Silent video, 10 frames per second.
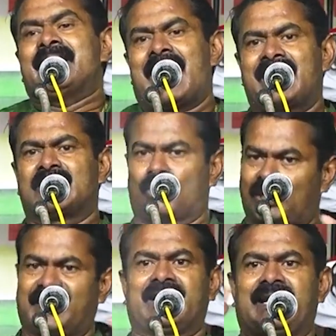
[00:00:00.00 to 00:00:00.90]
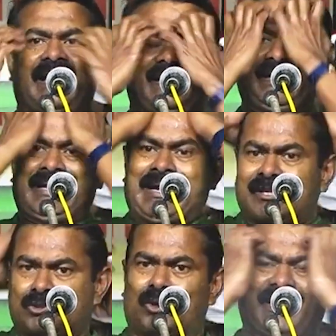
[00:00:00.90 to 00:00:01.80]
நாங்கள் சொல்றதில்லை
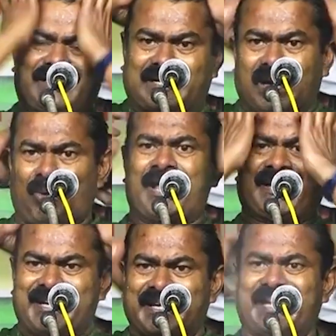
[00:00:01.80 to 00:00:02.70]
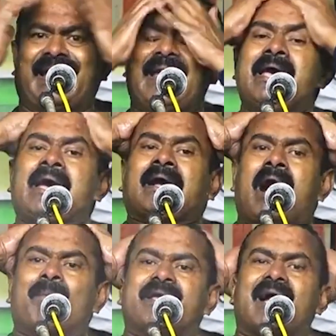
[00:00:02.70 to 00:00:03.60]
நான் சொல்றதுக்குள்ள உனக்கு இன்னைக்கு
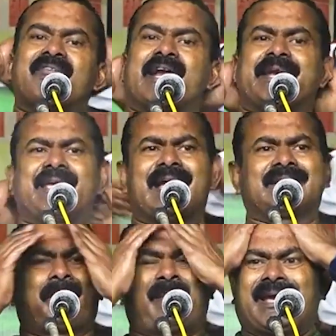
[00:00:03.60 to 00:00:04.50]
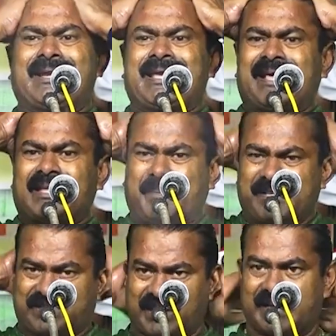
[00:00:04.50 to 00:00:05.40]
காமெடியா வேடிக்கை இந்த பையன் என்னையா அதே
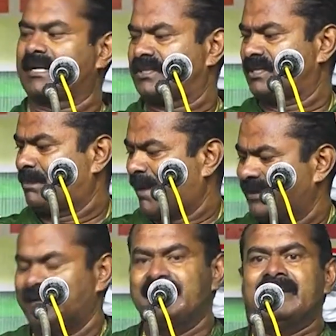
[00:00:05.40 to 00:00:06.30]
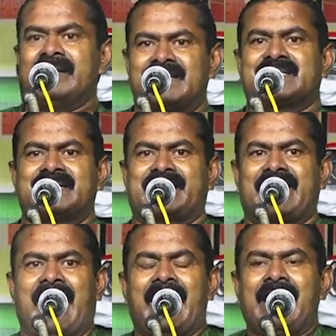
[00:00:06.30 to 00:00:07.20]
பேசிட்டுருக்கான்னு நினைச்சுக்கிட்டு இருக்காங்க நினைச்சுக்கிட்டு
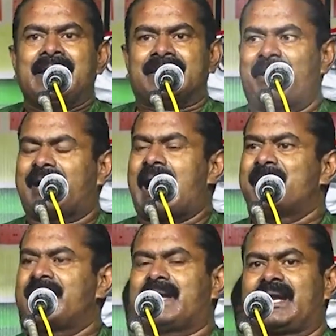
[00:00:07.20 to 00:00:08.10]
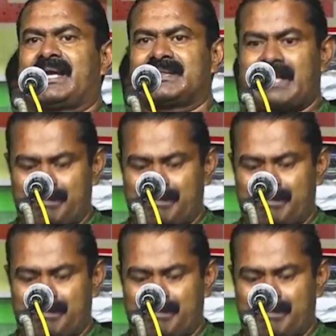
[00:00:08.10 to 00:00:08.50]
இருக்கேன் இந்த மாதிரி அமெரிக்கால என்